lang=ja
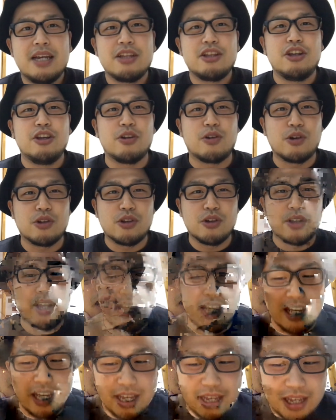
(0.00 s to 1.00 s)
ということ
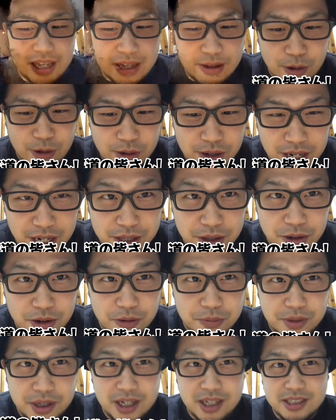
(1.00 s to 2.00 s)
で、えー、北海道
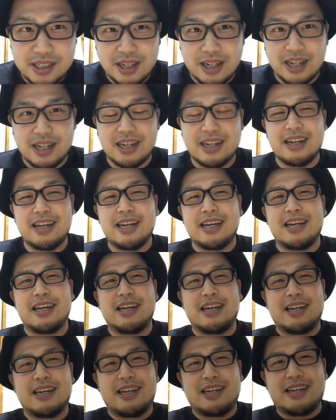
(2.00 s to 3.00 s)
の皆さん、
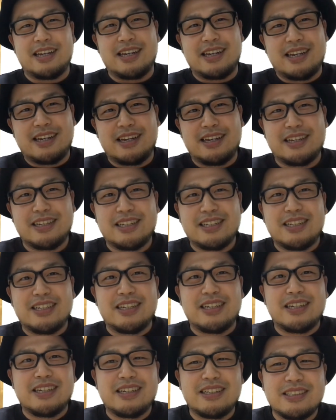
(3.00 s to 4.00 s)

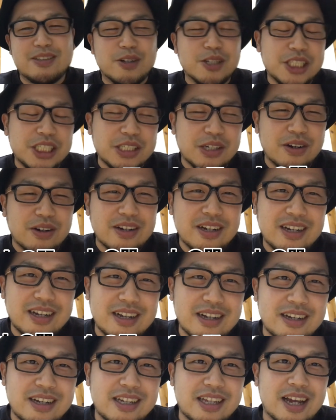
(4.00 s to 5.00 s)
えー、少しの
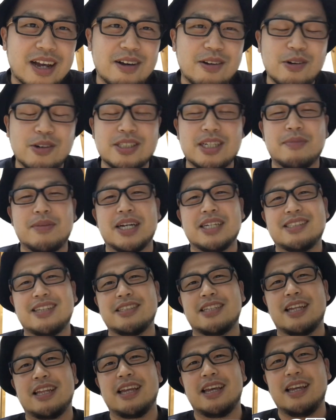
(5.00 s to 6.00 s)
間お邪魔
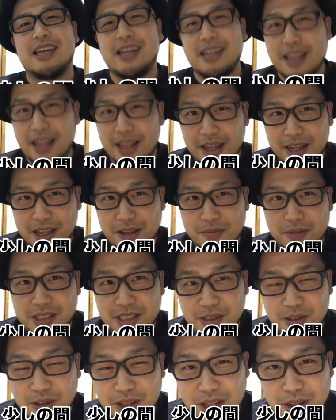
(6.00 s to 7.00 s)
させていただきま
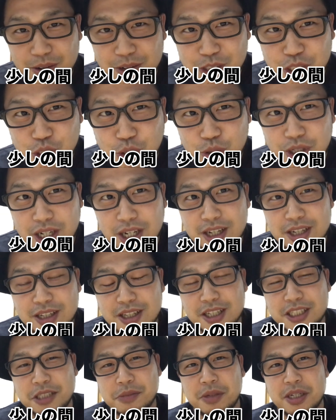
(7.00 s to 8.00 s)
すのでよろしくお願いい
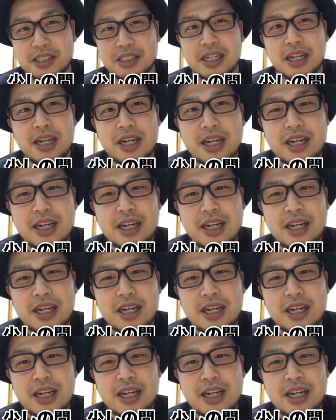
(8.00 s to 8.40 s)
たします、